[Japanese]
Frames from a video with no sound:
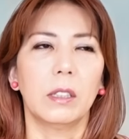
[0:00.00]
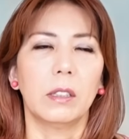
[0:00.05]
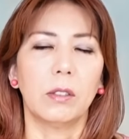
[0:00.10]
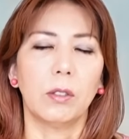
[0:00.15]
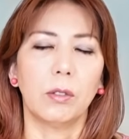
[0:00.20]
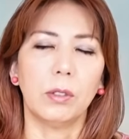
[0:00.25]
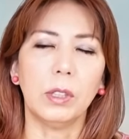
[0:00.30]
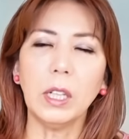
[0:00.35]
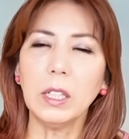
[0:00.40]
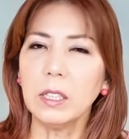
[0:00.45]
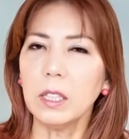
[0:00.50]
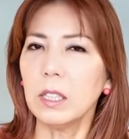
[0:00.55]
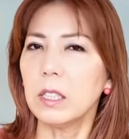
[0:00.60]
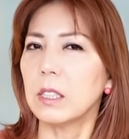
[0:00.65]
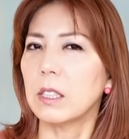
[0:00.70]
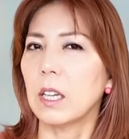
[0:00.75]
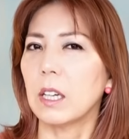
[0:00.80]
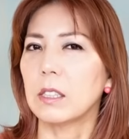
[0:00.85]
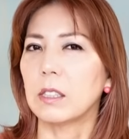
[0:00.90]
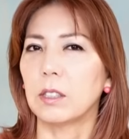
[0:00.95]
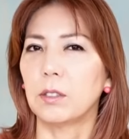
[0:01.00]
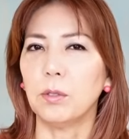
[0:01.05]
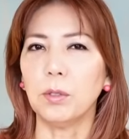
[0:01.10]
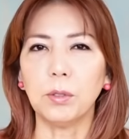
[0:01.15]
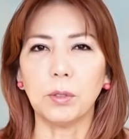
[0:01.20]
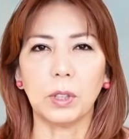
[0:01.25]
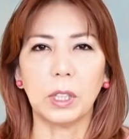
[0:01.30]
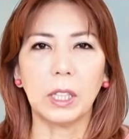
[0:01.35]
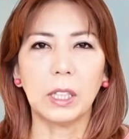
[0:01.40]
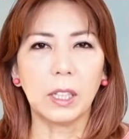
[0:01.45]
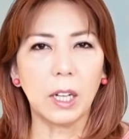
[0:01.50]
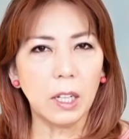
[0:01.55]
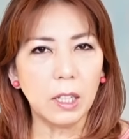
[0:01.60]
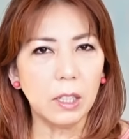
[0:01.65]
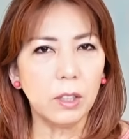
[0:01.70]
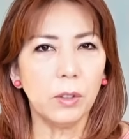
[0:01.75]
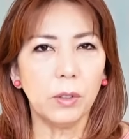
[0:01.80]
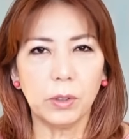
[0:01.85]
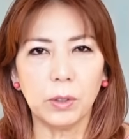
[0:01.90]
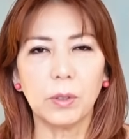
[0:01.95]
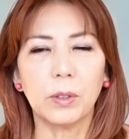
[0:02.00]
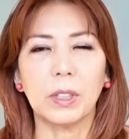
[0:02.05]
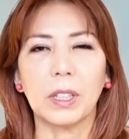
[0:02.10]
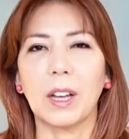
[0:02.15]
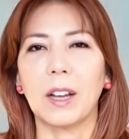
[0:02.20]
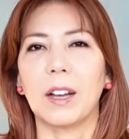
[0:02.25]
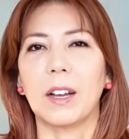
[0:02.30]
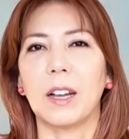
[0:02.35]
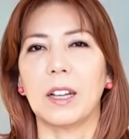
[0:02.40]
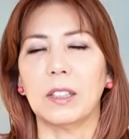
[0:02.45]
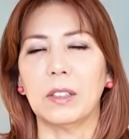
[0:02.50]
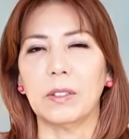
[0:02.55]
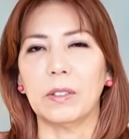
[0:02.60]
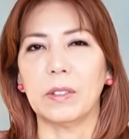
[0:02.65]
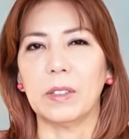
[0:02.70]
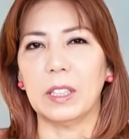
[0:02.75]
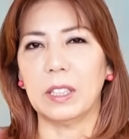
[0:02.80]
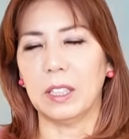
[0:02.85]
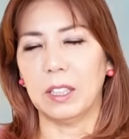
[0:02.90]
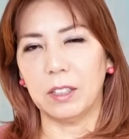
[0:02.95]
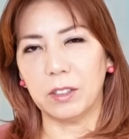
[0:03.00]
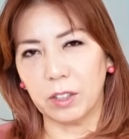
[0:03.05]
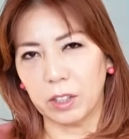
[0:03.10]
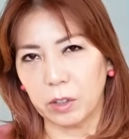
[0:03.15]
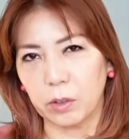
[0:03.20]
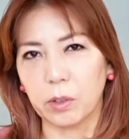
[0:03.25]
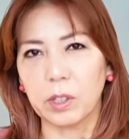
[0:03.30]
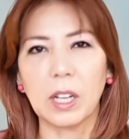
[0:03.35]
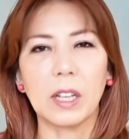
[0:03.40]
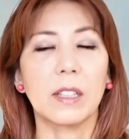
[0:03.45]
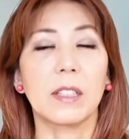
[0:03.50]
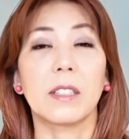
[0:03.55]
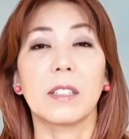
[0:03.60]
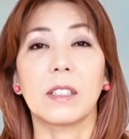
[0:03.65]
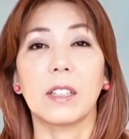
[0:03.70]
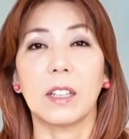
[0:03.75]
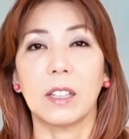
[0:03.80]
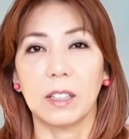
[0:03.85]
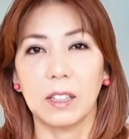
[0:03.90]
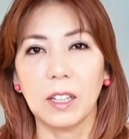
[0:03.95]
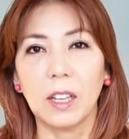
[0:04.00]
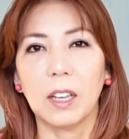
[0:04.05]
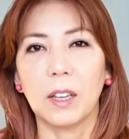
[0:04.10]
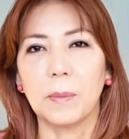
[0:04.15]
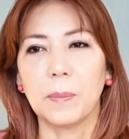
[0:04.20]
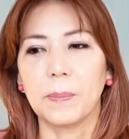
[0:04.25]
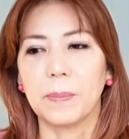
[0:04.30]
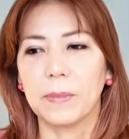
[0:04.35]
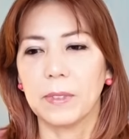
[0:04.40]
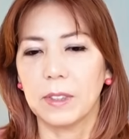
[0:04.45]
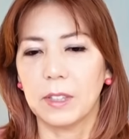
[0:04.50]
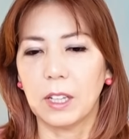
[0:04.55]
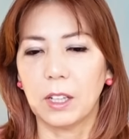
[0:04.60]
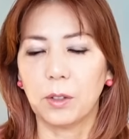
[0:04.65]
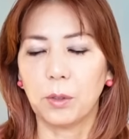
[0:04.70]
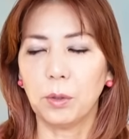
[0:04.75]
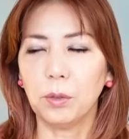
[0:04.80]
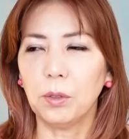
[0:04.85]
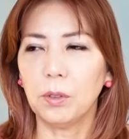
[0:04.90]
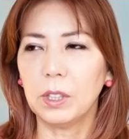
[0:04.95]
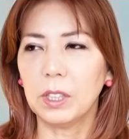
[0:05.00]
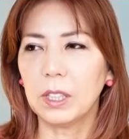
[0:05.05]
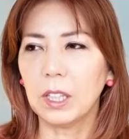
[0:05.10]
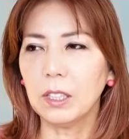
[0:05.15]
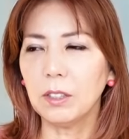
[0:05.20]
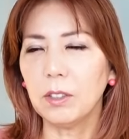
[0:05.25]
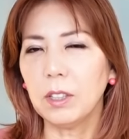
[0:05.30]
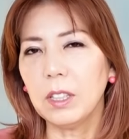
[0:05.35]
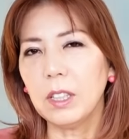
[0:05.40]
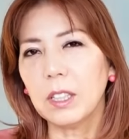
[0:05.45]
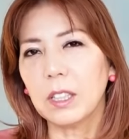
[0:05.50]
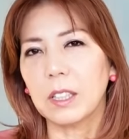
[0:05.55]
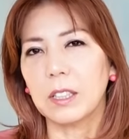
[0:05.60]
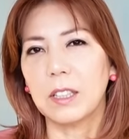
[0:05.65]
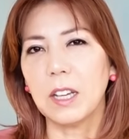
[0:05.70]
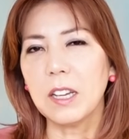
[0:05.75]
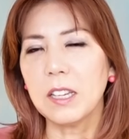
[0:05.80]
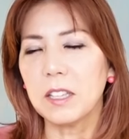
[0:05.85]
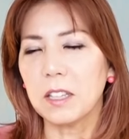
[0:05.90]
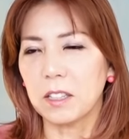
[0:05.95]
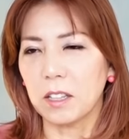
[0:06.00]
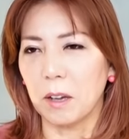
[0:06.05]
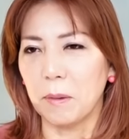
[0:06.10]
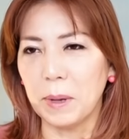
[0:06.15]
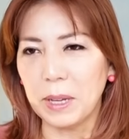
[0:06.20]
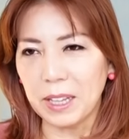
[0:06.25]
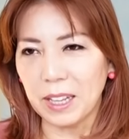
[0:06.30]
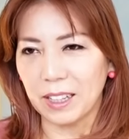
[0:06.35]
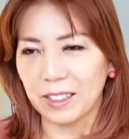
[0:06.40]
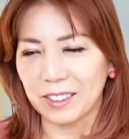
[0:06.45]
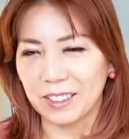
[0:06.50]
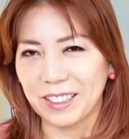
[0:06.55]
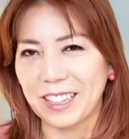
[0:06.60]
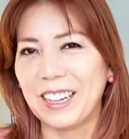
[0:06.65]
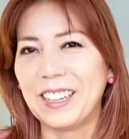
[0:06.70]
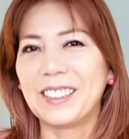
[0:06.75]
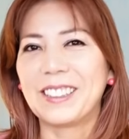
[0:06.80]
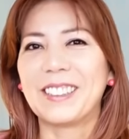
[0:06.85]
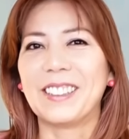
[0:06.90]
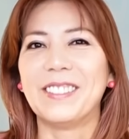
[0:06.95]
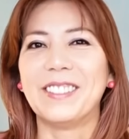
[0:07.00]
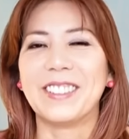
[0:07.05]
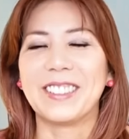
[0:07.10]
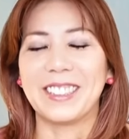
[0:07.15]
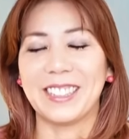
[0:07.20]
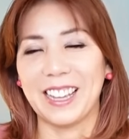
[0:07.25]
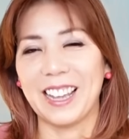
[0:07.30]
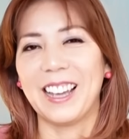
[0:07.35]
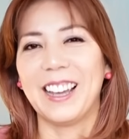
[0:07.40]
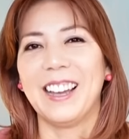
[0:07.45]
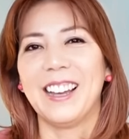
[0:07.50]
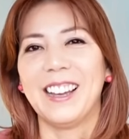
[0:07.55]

その他者に対してちょっと怒りのようなあのエネルギーを感じていてでこの怒りのエネルギー出しちゃダメだとかって思って